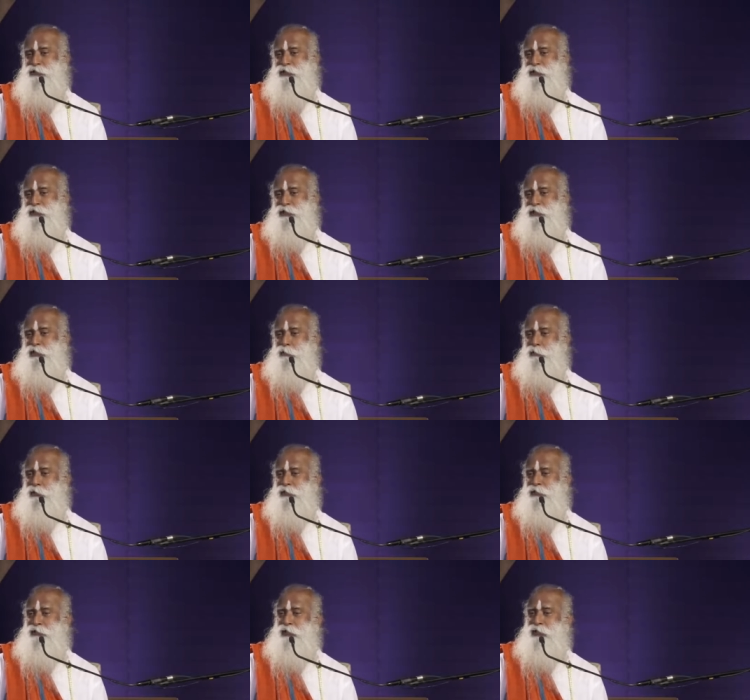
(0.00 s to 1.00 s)
горе Кайлаш,
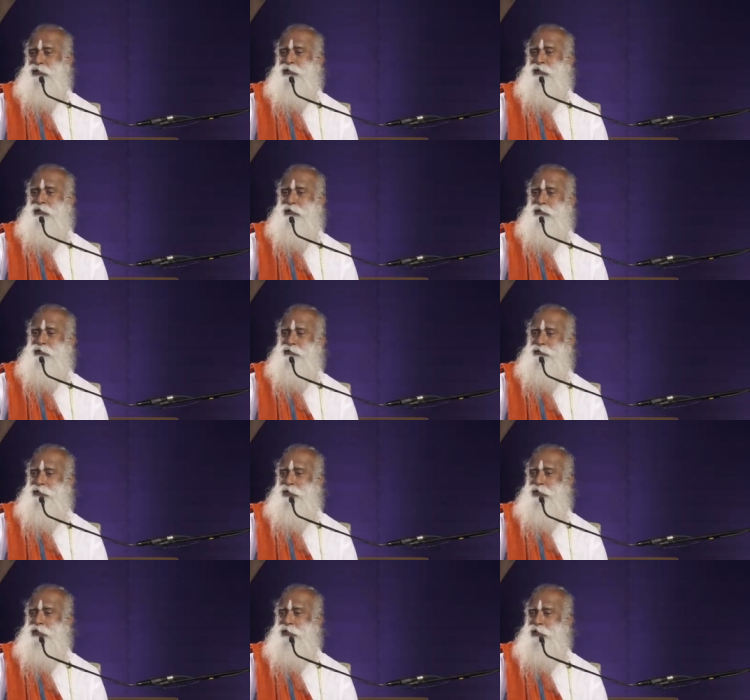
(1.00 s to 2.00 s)
трек по Непалу
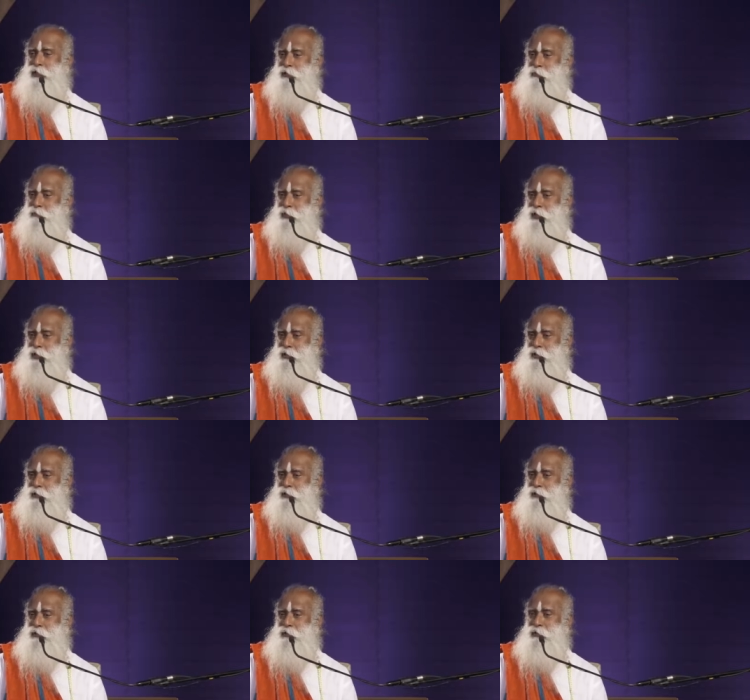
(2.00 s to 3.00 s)
и трек к Кайлашу.
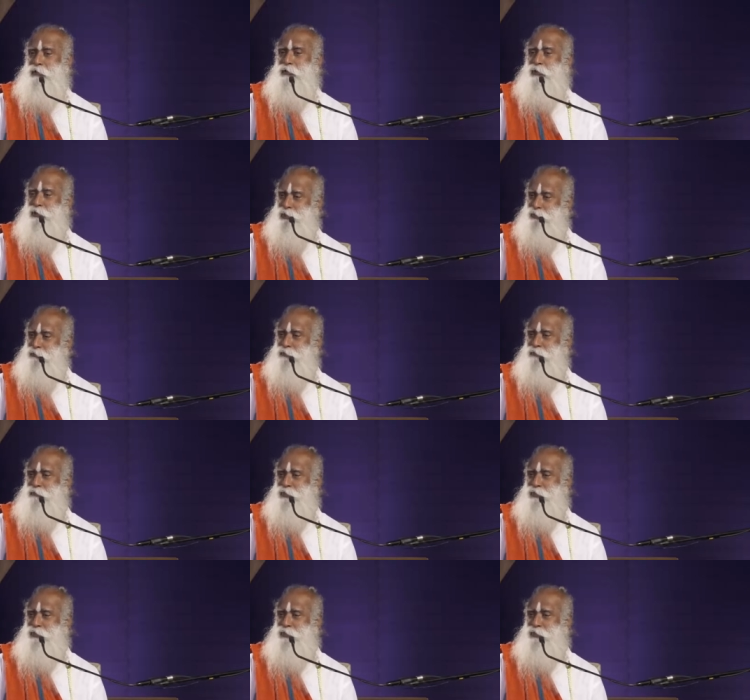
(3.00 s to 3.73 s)
И